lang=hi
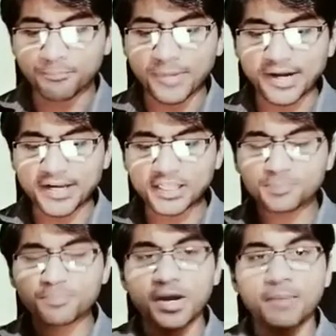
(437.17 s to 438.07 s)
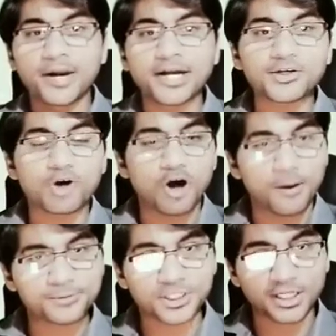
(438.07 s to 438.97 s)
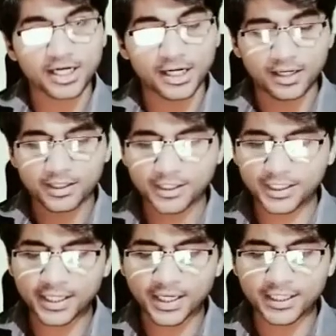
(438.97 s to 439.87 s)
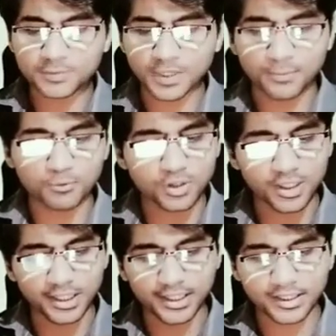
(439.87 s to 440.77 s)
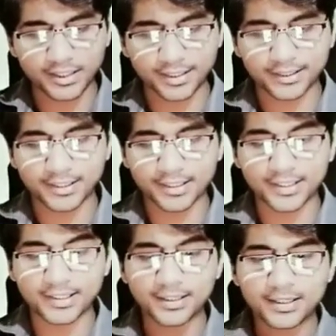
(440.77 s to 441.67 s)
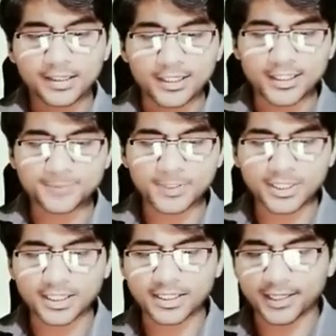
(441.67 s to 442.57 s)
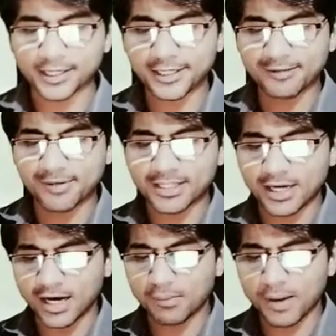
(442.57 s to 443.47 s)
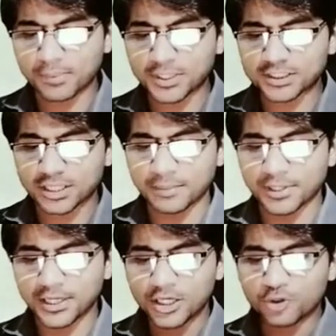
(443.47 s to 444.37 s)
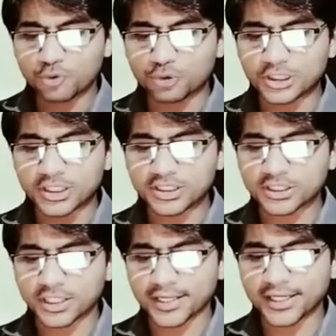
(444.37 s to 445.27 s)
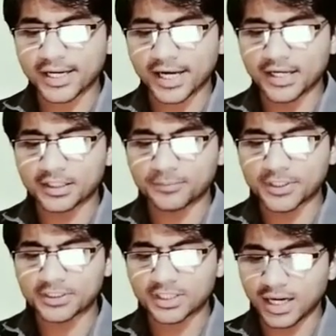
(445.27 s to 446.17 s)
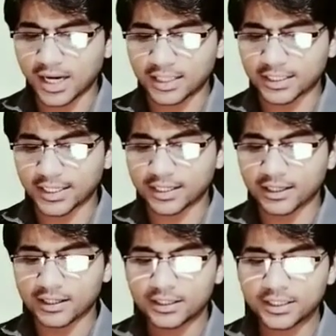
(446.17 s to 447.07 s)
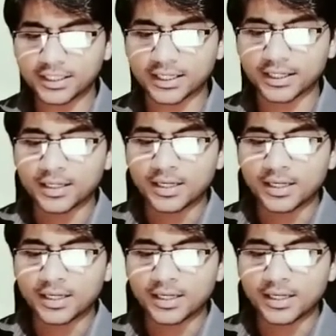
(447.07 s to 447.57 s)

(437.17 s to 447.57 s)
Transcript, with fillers: मैनेज पेमेंट ऑप्शन का ठीक है इस पर आपको क्लिक कर देना है इस पर क्लिक करने के बाद अब आपके सामने कुछ इस तरीके का इंटरफेस आ जाएगा ठीक है